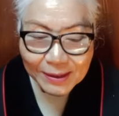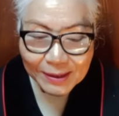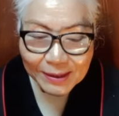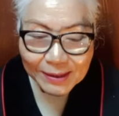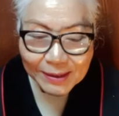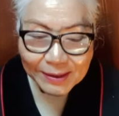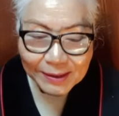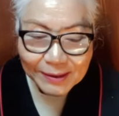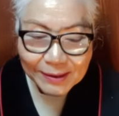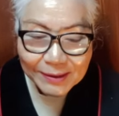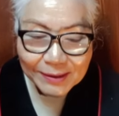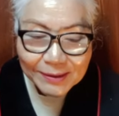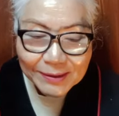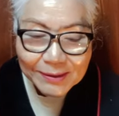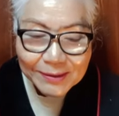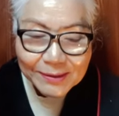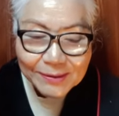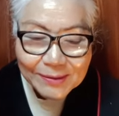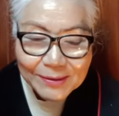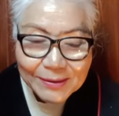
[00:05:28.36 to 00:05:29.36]
에,
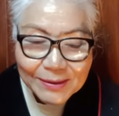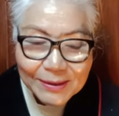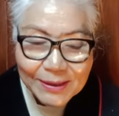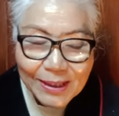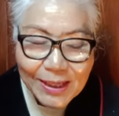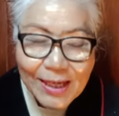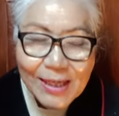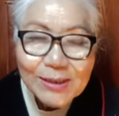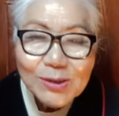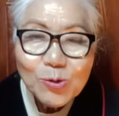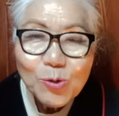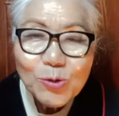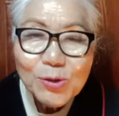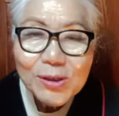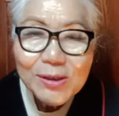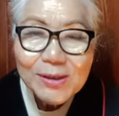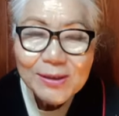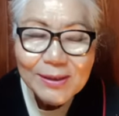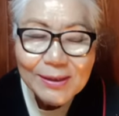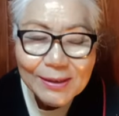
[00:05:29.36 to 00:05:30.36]

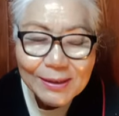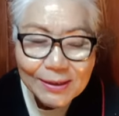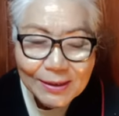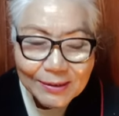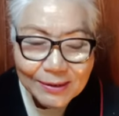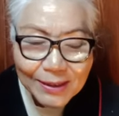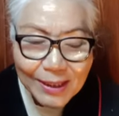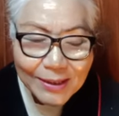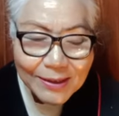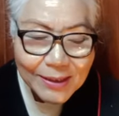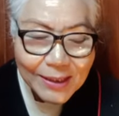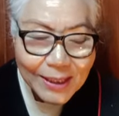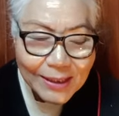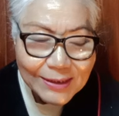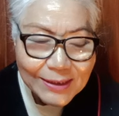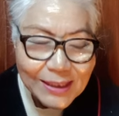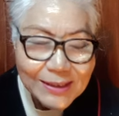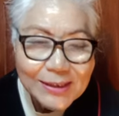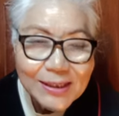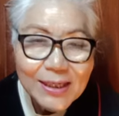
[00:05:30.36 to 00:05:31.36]
해초리를 때려야 할
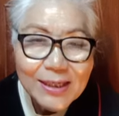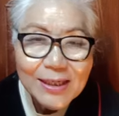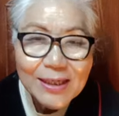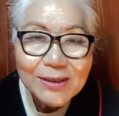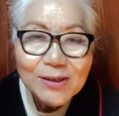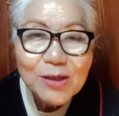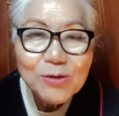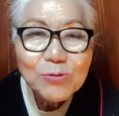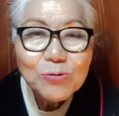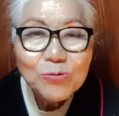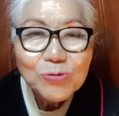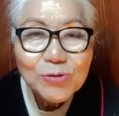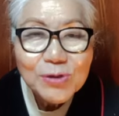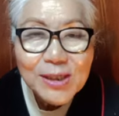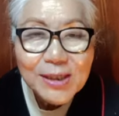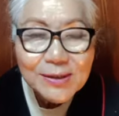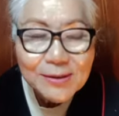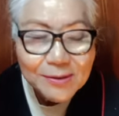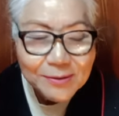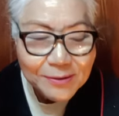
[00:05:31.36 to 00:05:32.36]
자식에게 떡을
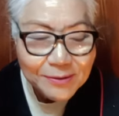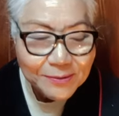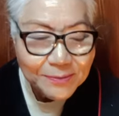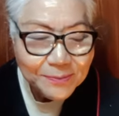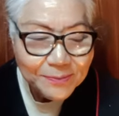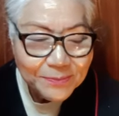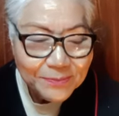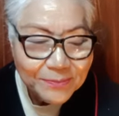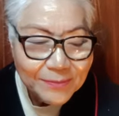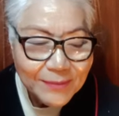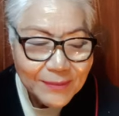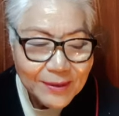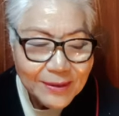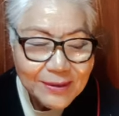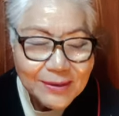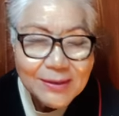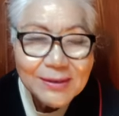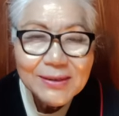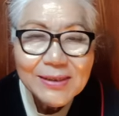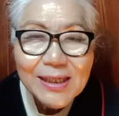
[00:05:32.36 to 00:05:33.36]
준다는 것은
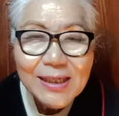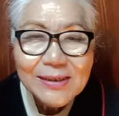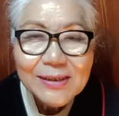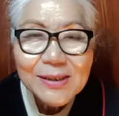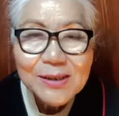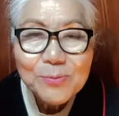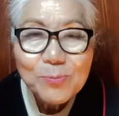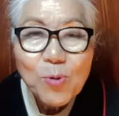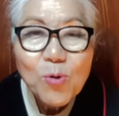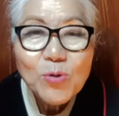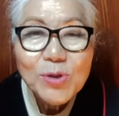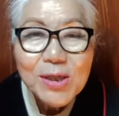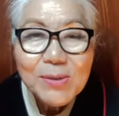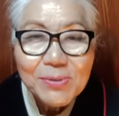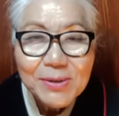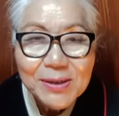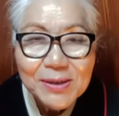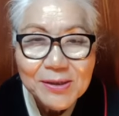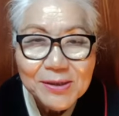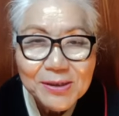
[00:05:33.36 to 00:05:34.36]
그 자녀를
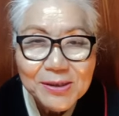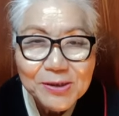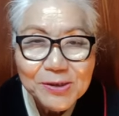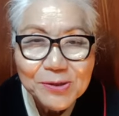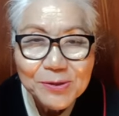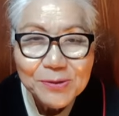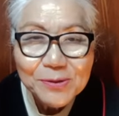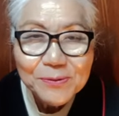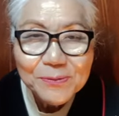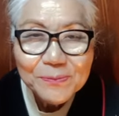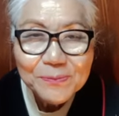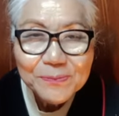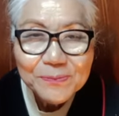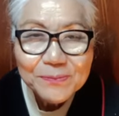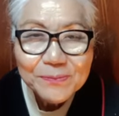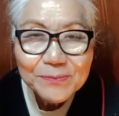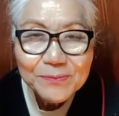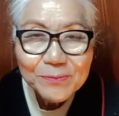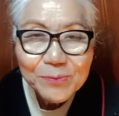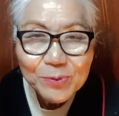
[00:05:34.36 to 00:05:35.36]
포기해버린 것이죠.
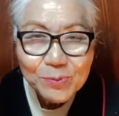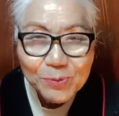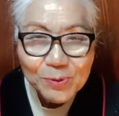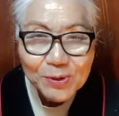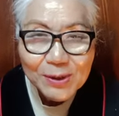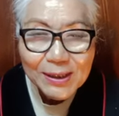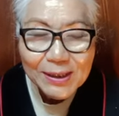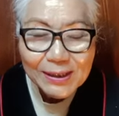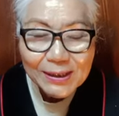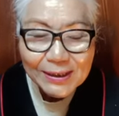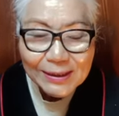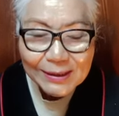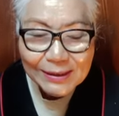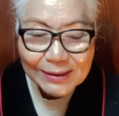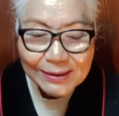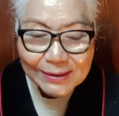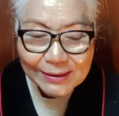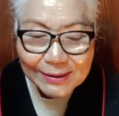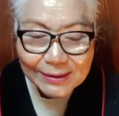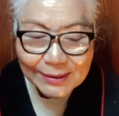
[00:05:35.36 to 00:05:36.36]
부모가.
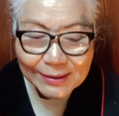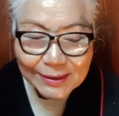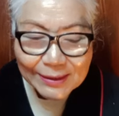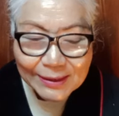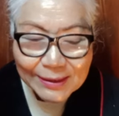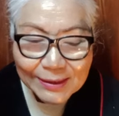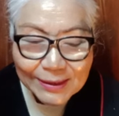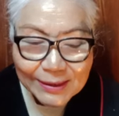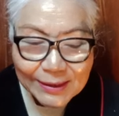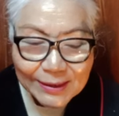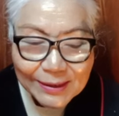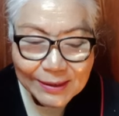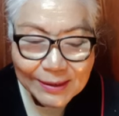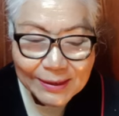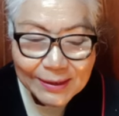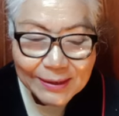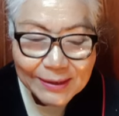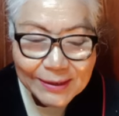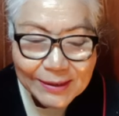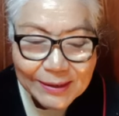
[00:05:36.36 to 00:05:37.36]

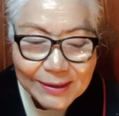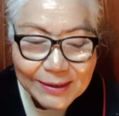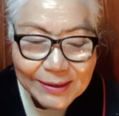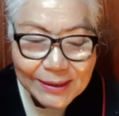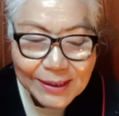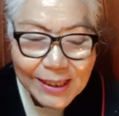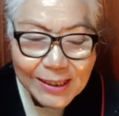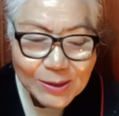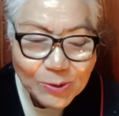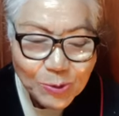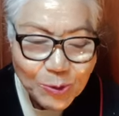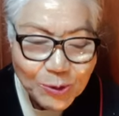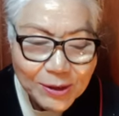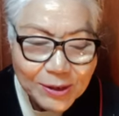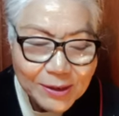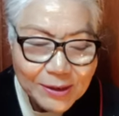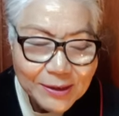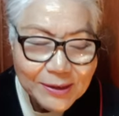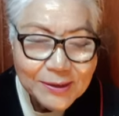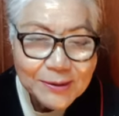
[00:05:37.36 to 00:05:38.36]
에,
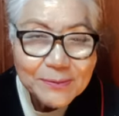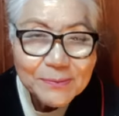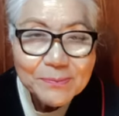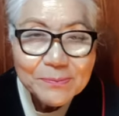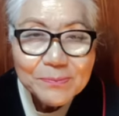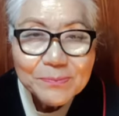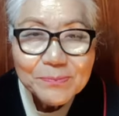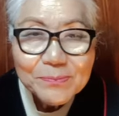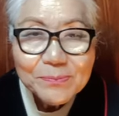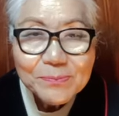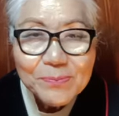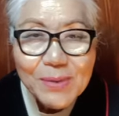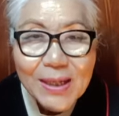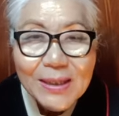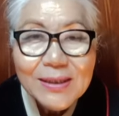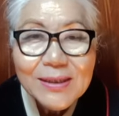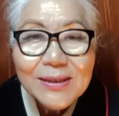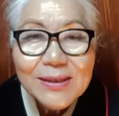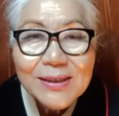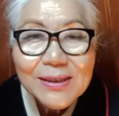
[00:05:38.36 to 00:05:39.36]
해초리는
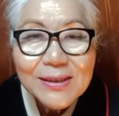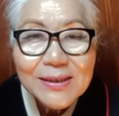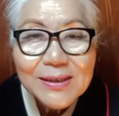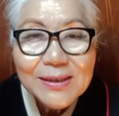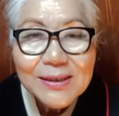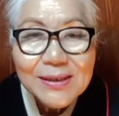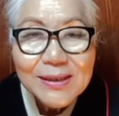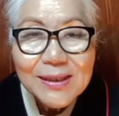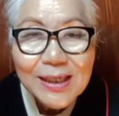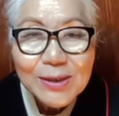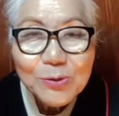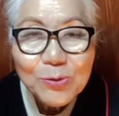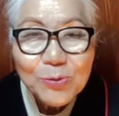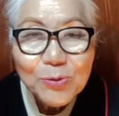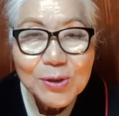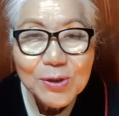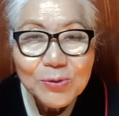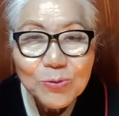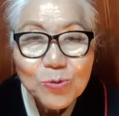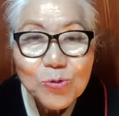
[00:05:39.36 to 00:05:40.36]
바른 길을
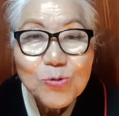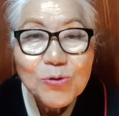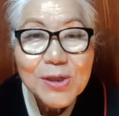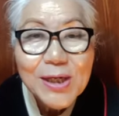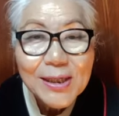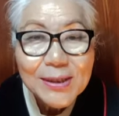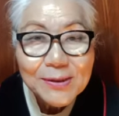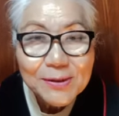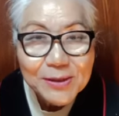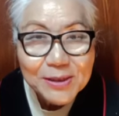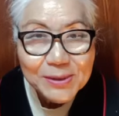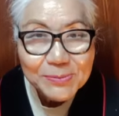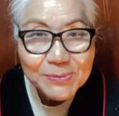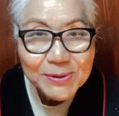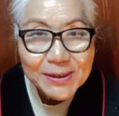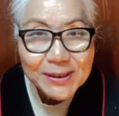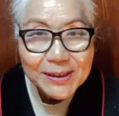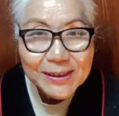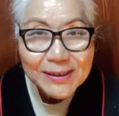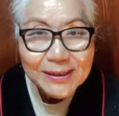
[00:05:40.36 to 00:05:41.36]
가도록 훈계하는
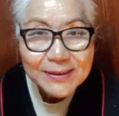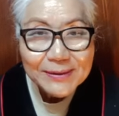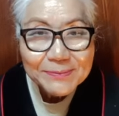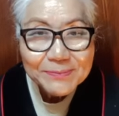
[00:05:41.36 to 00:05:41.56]
것입니다.